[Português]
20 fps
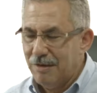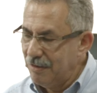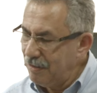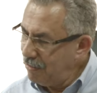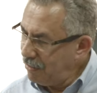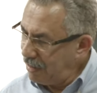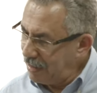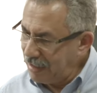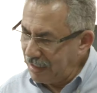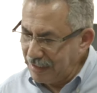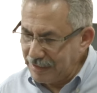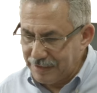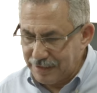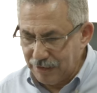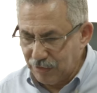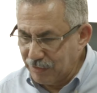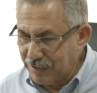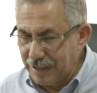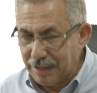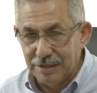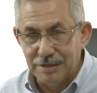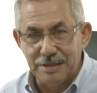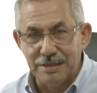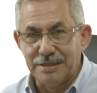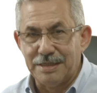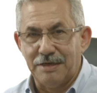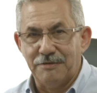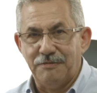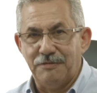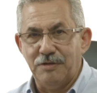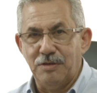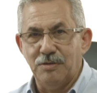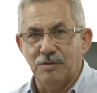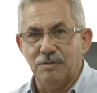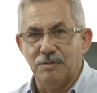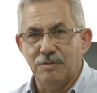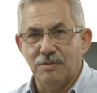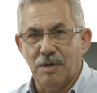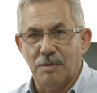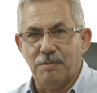Olha, esse é o grande desafio.
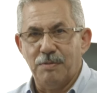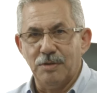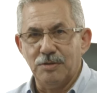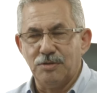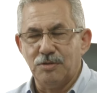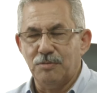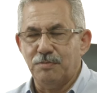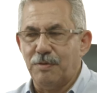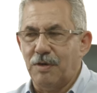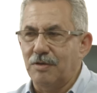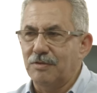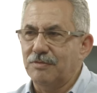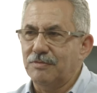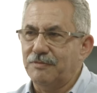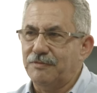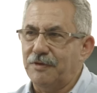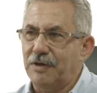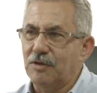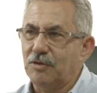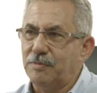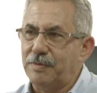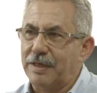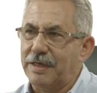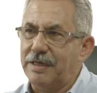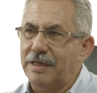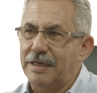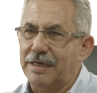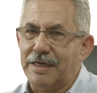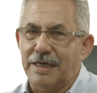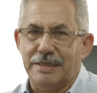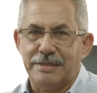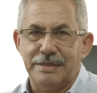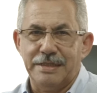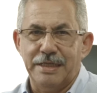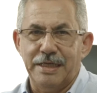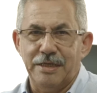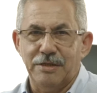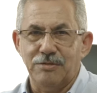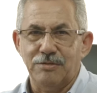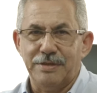O apóstolo Paulo falou para aquele
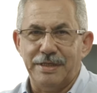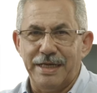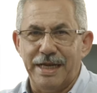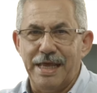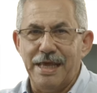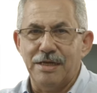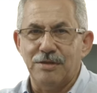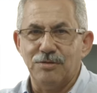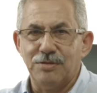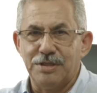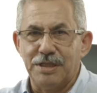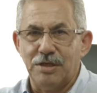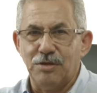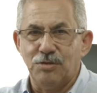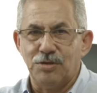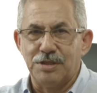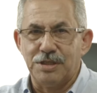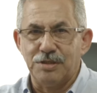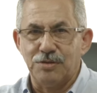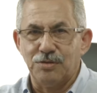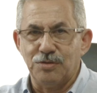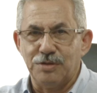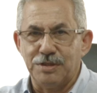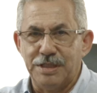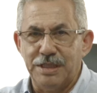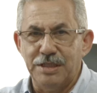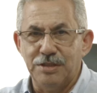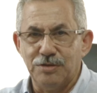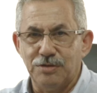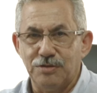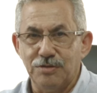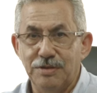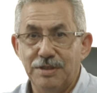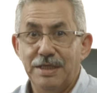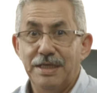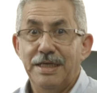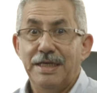carcereiro: creia no Senhor Jesus Cristo